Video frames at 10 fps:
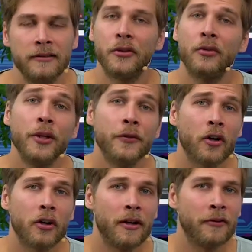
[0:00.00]
Natürlich
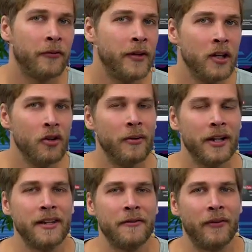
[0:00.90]
wird auch immer viel
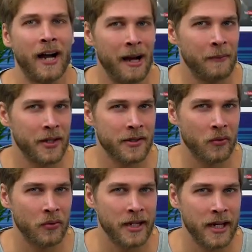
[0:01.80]
über die Farben
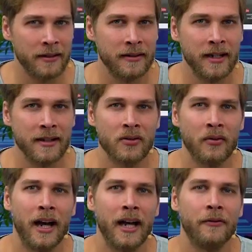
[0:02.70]
diskutiert, in denen das
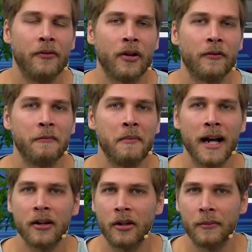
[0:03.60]
neue iPhone auf den
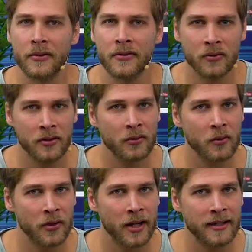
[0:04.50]
Markt kommt. So,
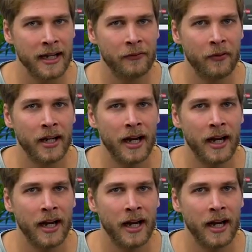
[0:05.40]
soll das iPhone